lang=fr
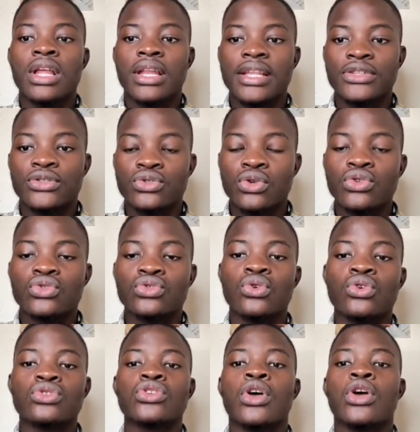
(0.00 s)
les seules
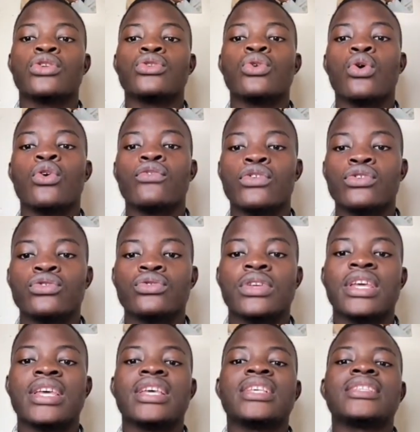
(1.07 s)
sources de revenus.
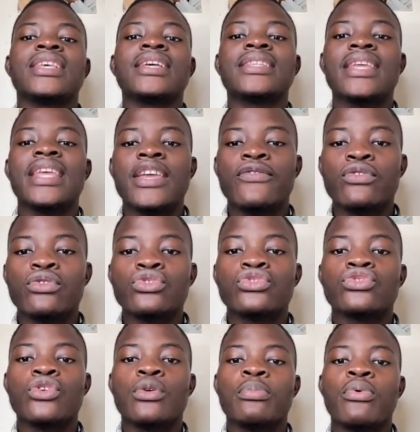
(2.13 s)
Cette
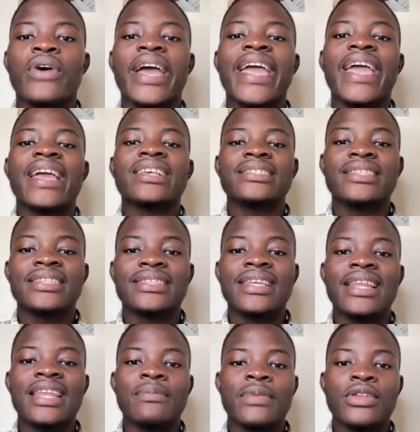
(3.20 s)
évolution pourrait inciter
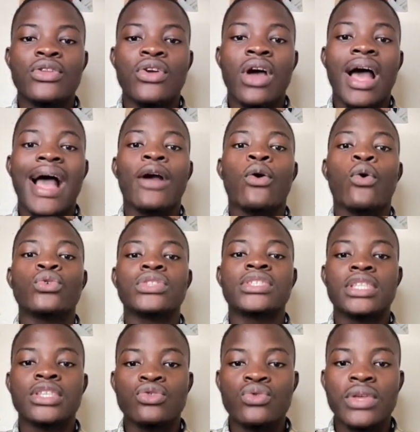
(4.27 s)
les mineurs à
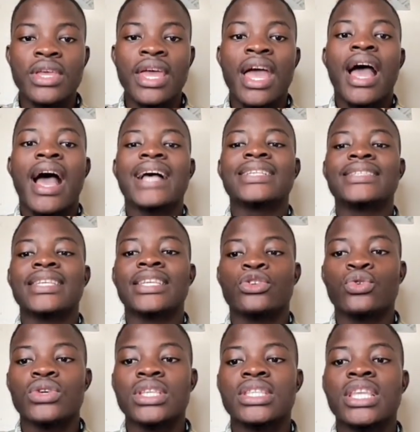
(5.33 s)
continuer à
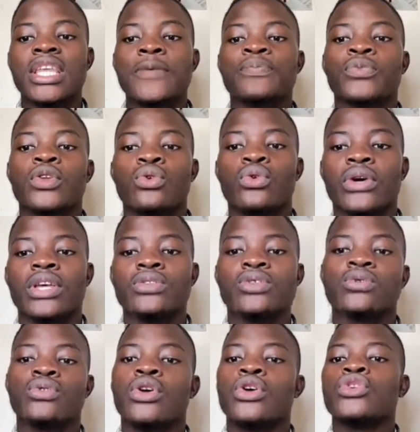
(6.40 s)
sécuriser le réseau.
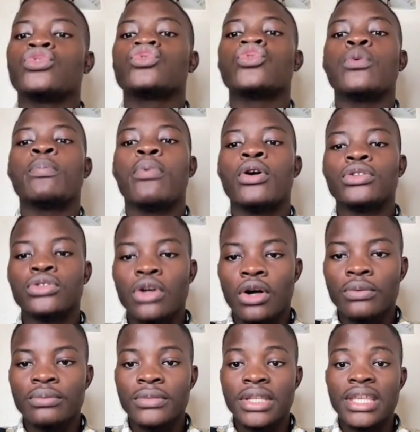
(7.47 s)
Cependant,
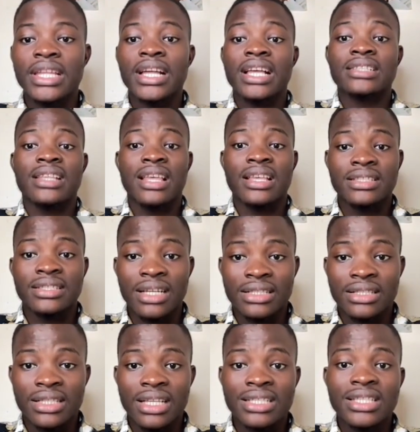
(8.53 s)
il reste
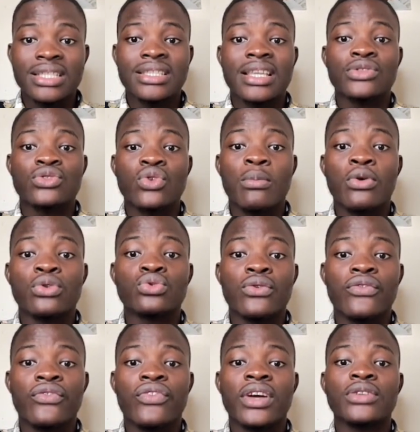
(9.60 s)
incertain si cette demande de
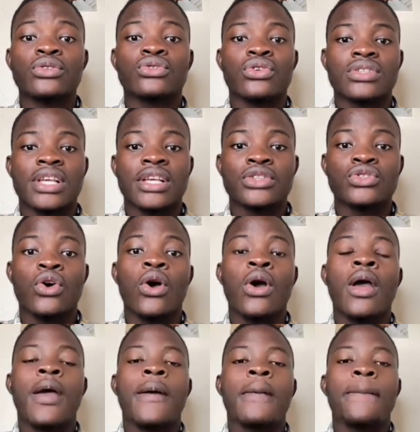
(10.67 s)
frais de transaction
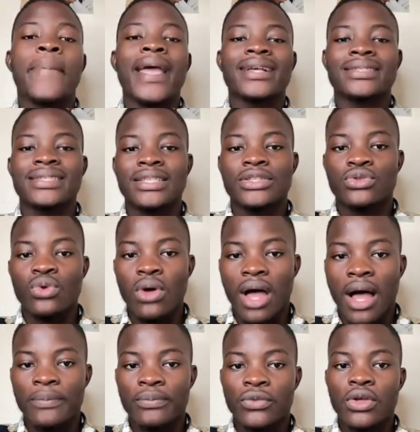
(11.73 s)
persistera.
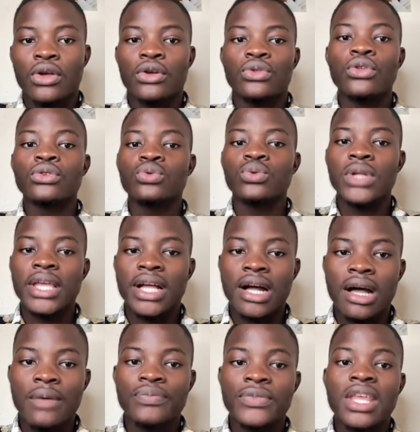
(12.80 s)
Dans tous les cas,
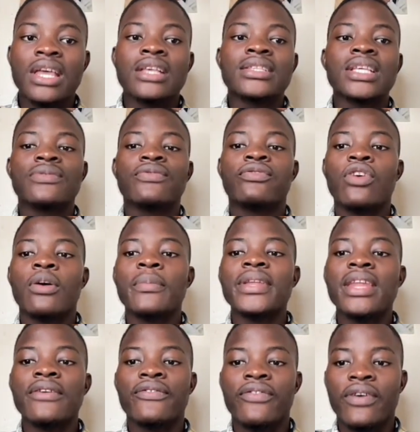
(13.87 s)
cette flambée
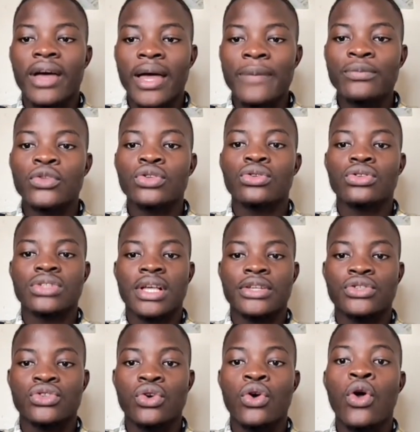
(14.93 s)
des frais de
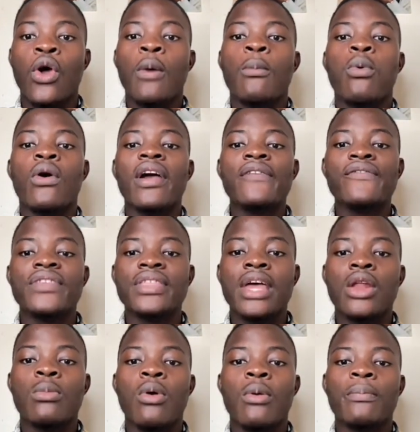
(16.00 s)
transaction pourrait
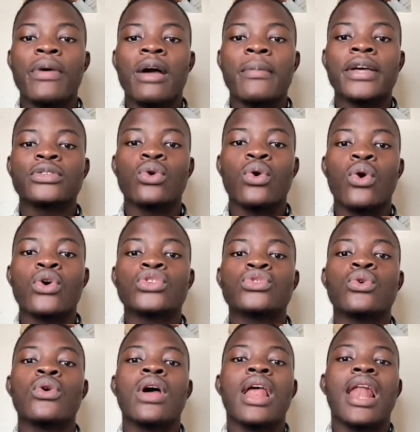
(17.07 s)
finalement permettre au
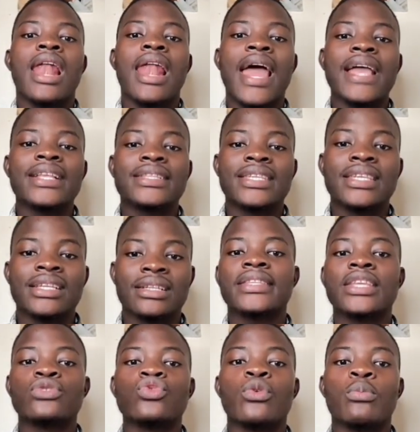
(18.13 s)
réseau Lightning
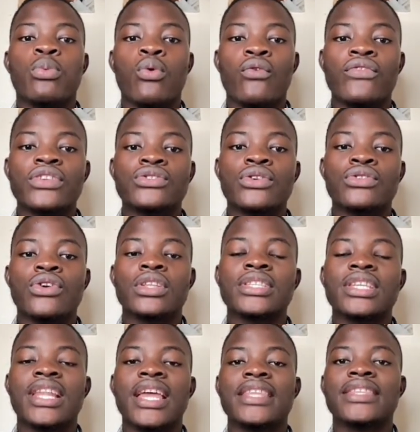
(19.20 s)
de prouver ce dont
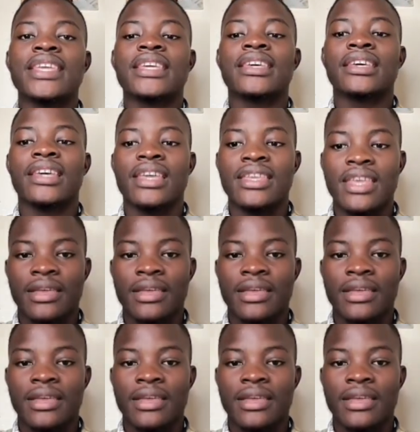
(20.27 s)
il a été créé.